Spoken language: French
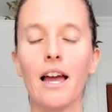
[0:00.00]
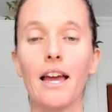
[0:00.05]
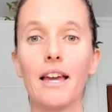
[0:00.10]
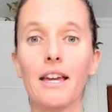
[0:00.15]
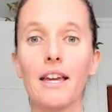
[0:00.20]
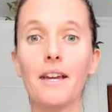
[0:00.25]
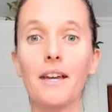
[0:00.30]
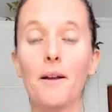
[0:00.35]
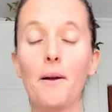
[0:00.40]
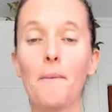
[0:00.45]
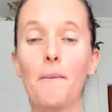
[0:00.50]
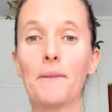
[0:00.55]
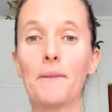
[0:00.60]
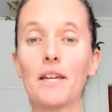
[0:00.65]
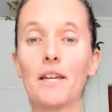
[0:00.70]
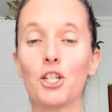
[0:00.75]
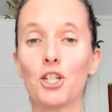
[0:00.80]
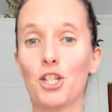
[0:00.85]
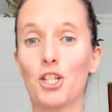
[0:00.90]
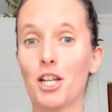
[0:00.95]
et
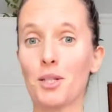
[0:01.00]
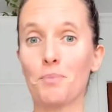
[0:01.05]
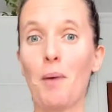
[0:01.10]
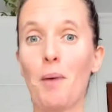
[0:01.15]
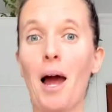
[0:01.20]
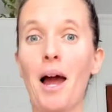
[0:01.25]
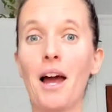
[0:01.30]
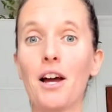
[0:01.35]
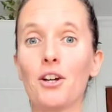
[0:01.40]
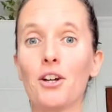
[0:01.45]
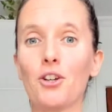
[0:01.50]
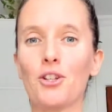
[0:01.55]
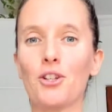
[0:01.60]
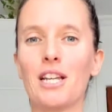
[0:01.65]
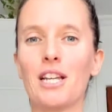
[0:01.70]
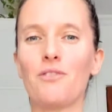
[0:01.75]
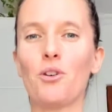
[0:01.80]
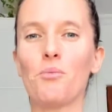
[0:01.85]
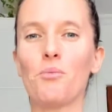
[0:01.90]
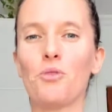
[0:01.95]
j'espère que
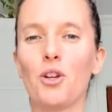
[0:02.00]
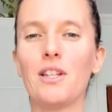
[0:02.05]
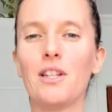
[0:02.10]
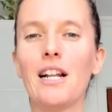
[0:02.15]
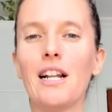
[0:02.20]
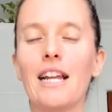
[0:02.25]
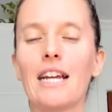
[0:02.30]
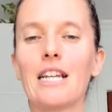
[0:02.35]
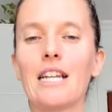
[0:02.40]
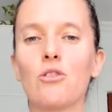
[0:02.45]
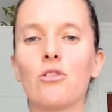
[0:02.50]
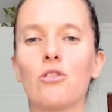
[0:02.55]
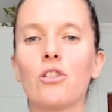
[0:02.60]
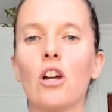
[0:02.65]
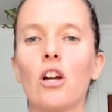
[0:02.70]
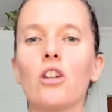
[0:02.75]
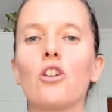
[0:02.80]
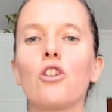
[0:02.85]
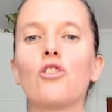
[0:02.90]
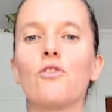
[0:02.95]
ça va me donner les
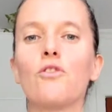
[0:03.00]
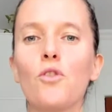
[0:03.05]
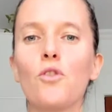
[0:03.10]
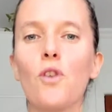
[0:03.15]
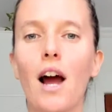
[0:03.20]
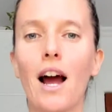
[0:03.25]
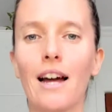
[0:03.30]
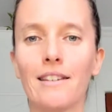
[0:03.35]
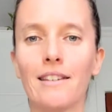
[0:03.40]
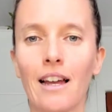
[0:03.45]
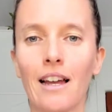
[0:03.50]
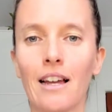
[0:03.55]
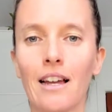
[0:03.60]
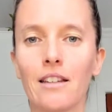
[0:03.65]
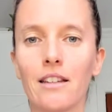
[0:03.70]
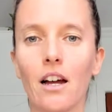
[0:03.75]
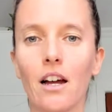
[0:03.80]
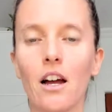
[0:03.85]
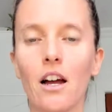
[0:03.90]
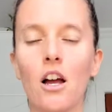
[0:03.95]
résultats que je veux
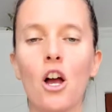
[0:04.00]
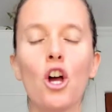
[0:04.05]
atteindre.